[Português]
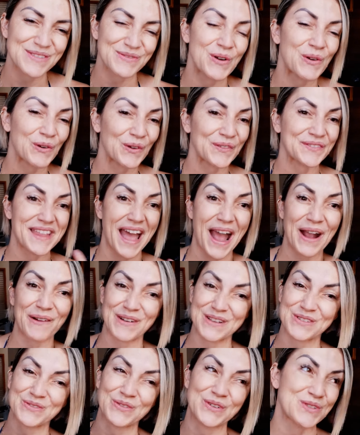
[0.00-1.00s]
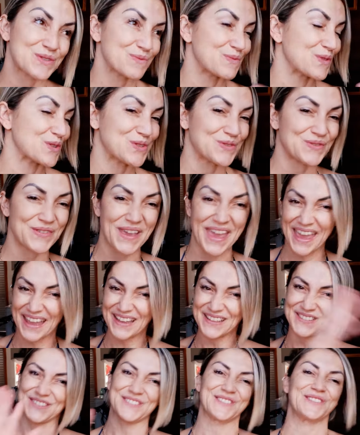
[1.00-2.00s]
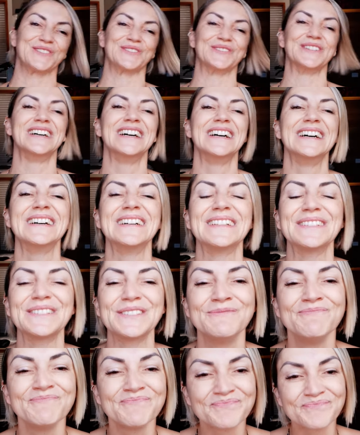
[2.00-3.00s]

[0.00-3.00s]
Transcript: vou contar quais foram os meus feitos do ano,